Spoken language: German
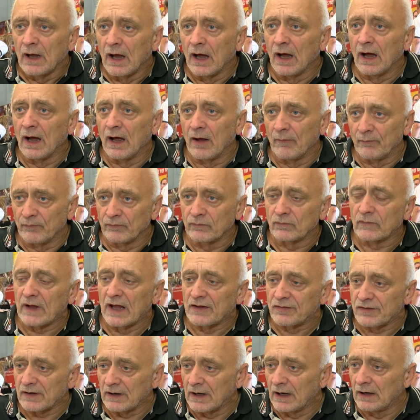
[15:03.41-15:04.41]
Ähm,
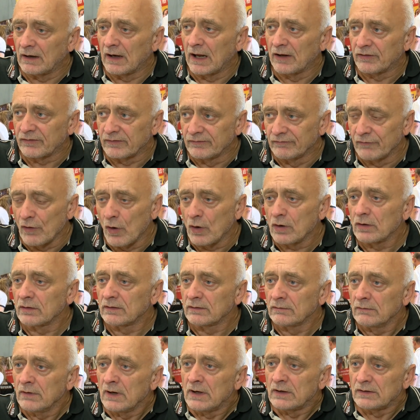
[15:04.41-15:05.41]
jetzt in den nächsten
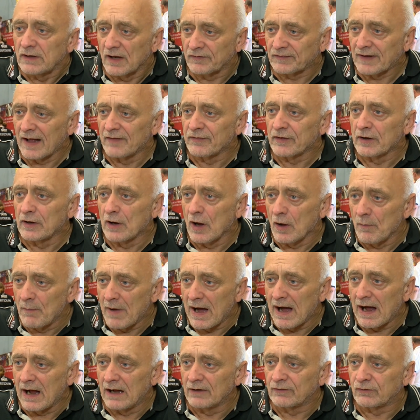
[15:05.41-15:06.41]
Wochen das Ganze
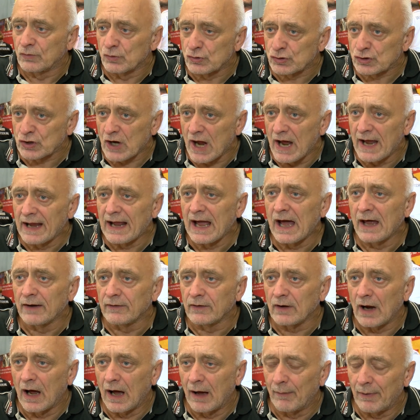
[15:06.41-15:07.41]
nochmal zu steigern.
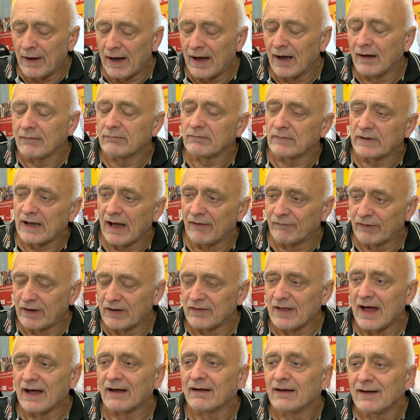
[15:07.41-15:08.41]
Aber ja, wie
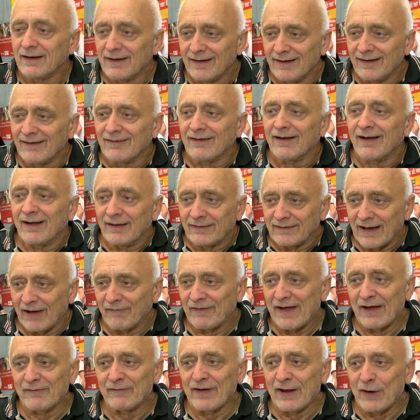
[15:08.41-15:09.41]
gesagt,
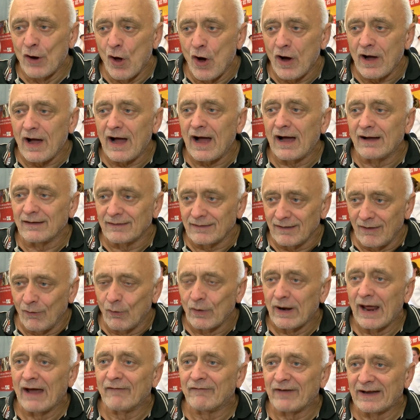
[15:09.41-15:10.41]
da werden wir noch
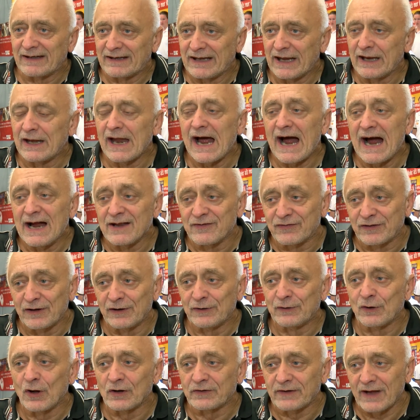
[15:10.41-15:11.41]
oder wird jeder
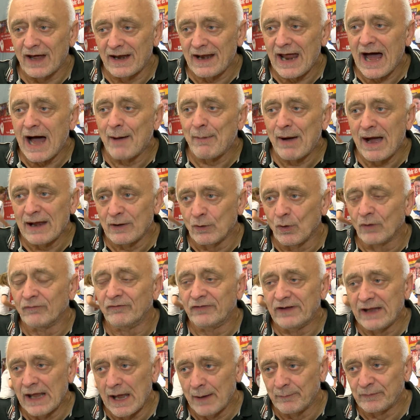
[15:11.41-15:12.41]
Einzelne noch dran arbeiten
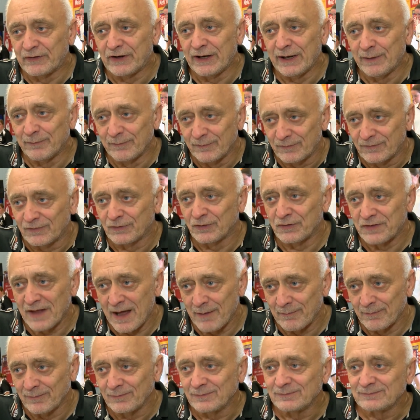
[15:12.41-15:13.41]
und wir im Team
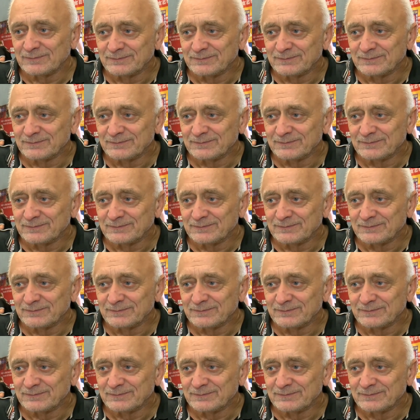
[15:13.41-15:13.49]
zusammen.